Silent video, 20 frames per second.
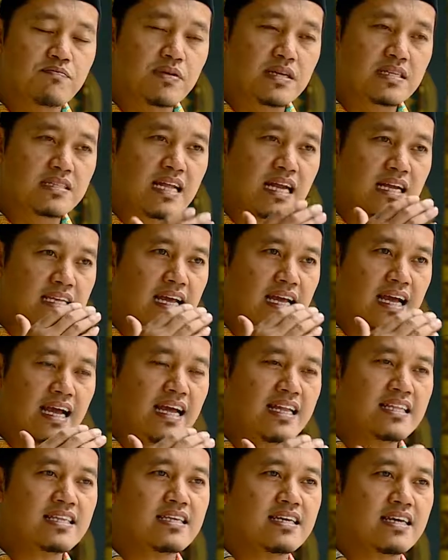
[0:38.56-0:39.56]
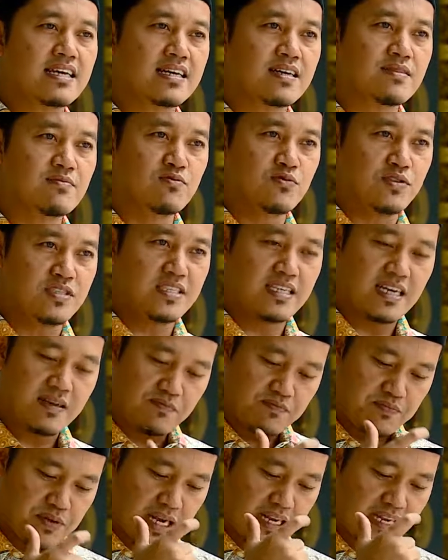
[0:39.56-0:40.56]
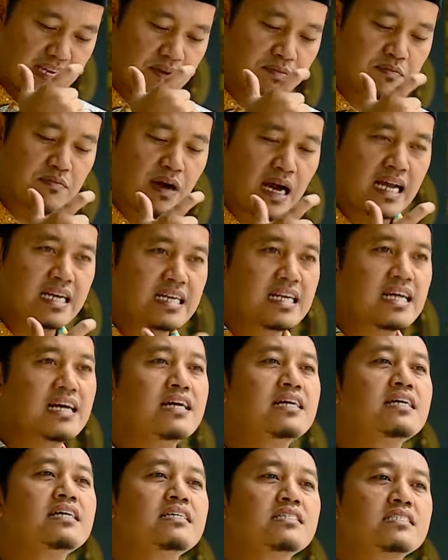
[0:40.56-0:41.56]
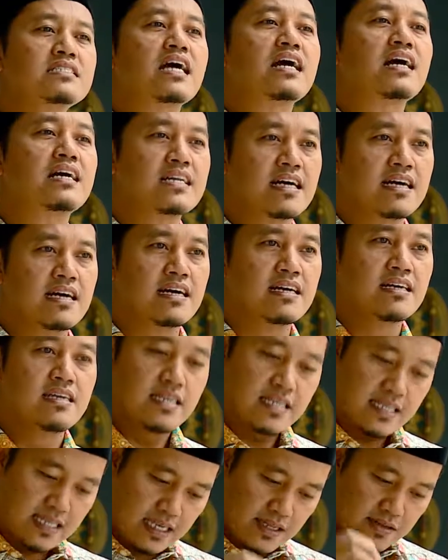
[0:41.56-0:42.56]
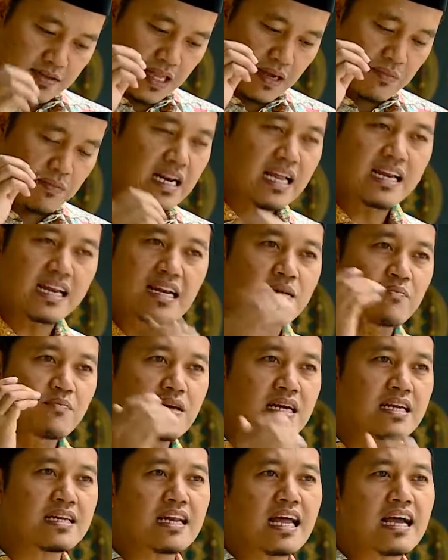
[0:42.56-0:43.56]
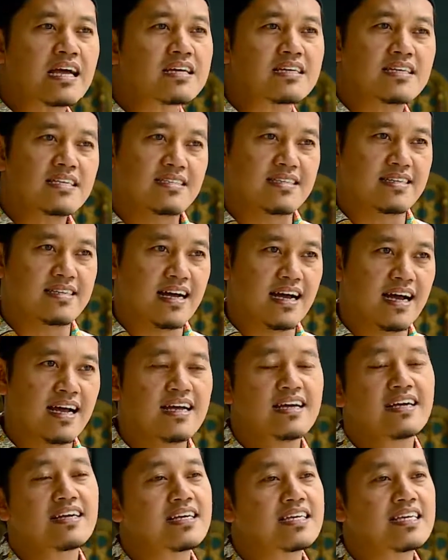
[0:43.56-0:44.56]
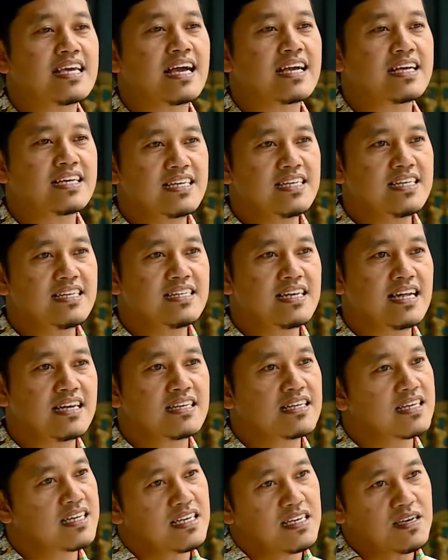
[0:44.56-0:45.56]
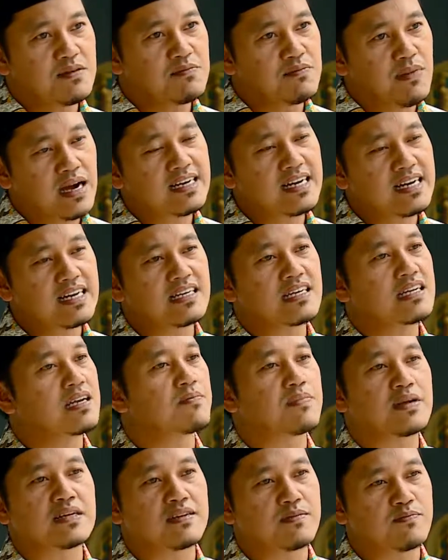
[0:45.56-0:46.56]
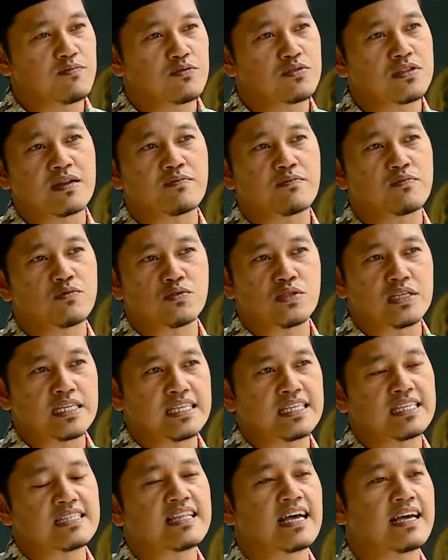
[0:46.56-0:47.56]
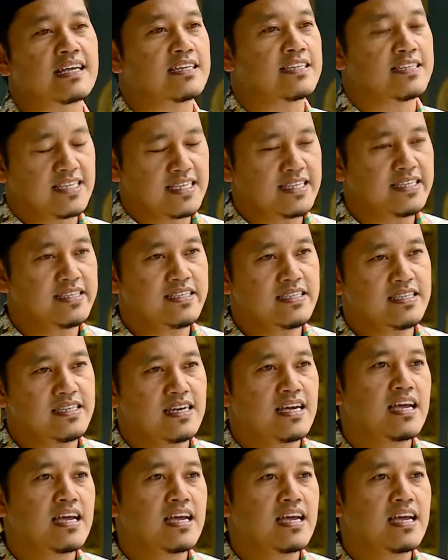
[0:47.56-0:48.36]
Pertanyaannya kemudian bagaimana cara kita menanamkan akidah, keyakinan, keimanan kepada putra-putri kita ini